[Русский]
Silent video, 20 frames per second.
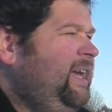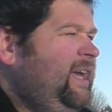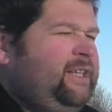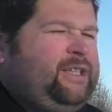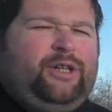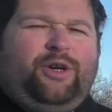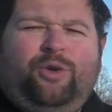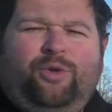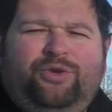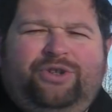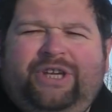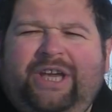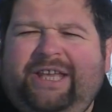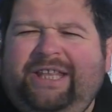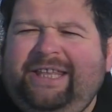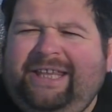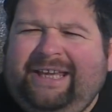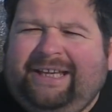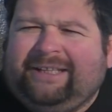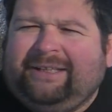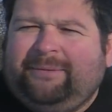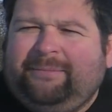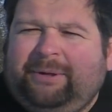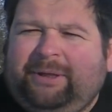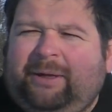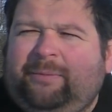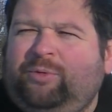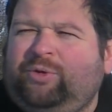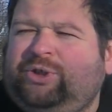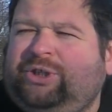этих людей нет,
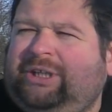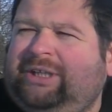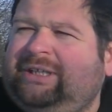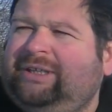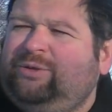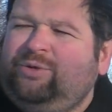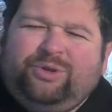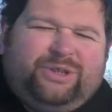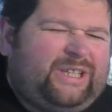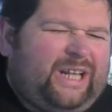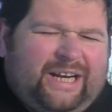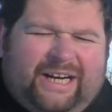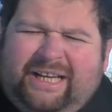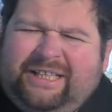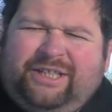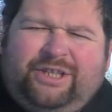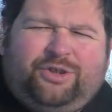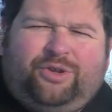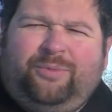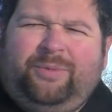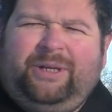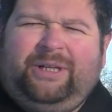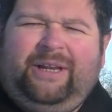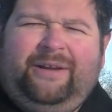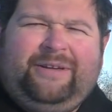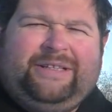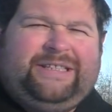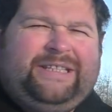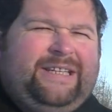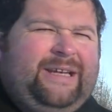потому что, ну, старайтесь, чтобы их
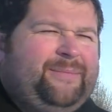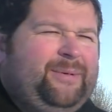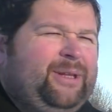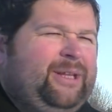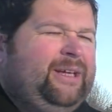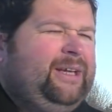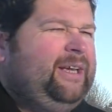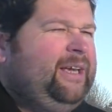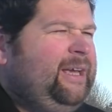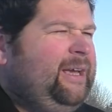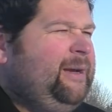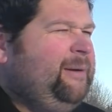для вас не было,